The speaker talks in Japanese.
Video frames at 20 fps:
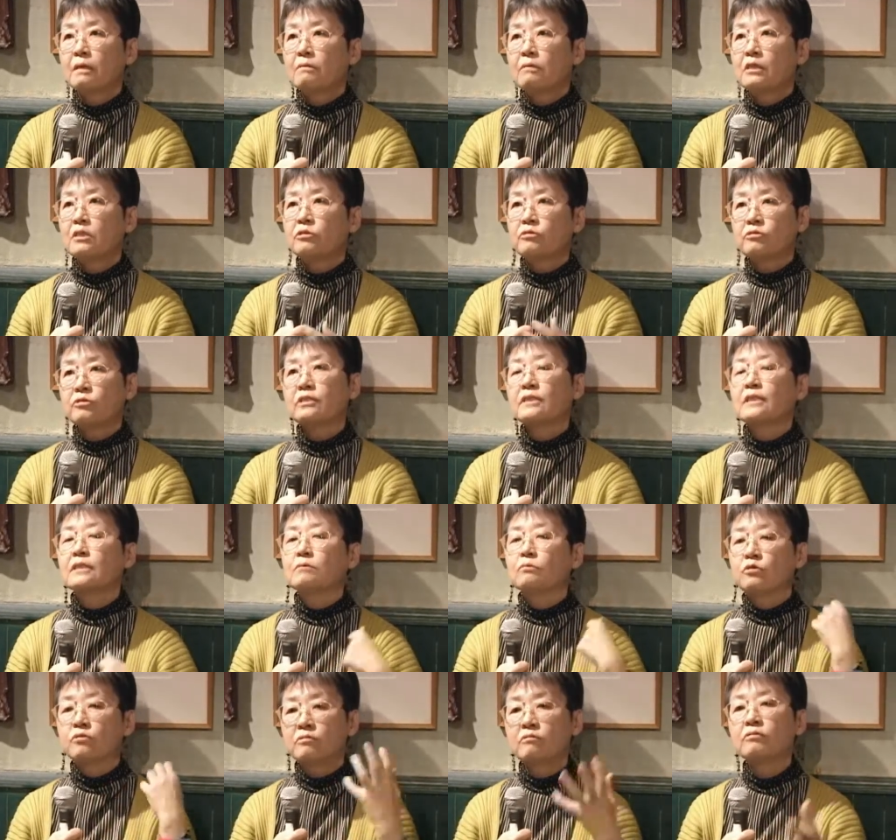でその人たち
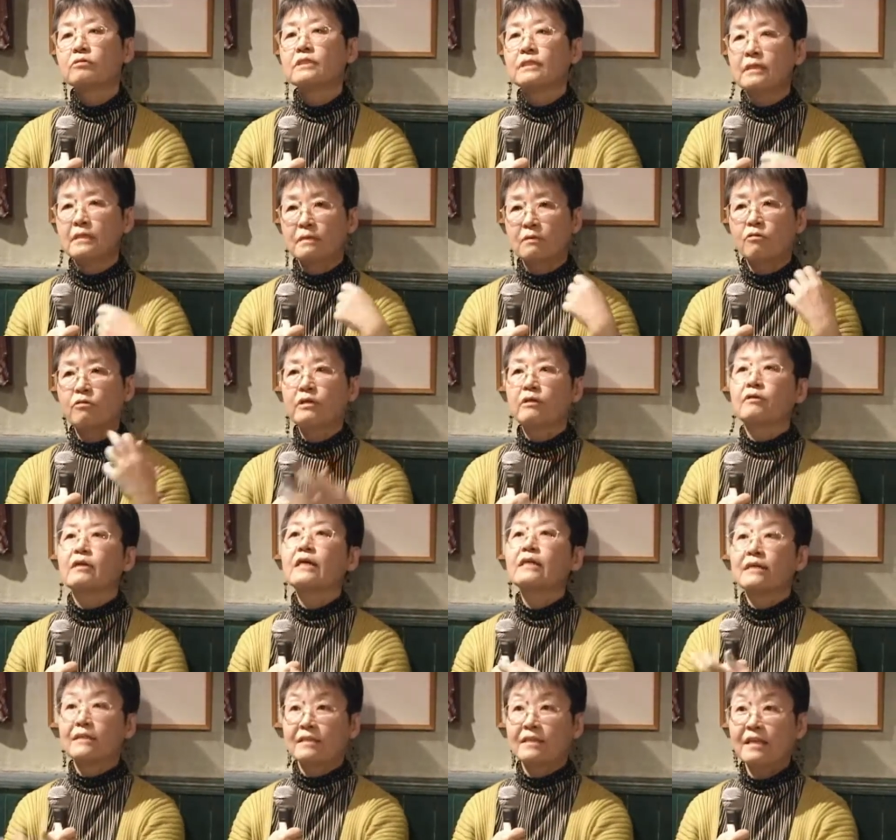も本当に声を
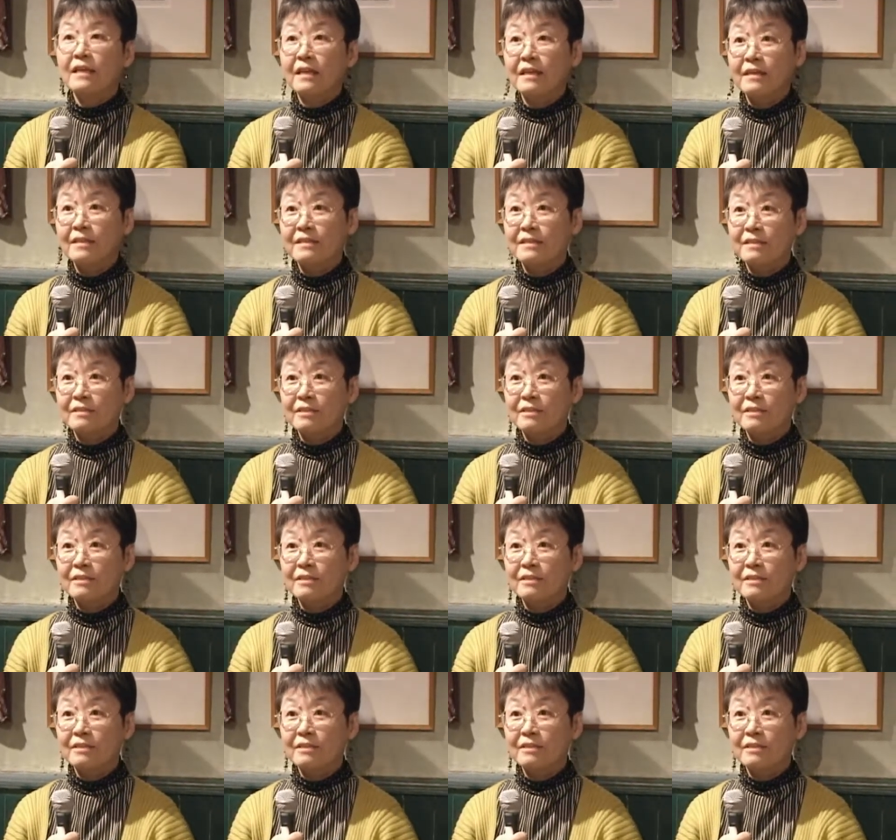かけて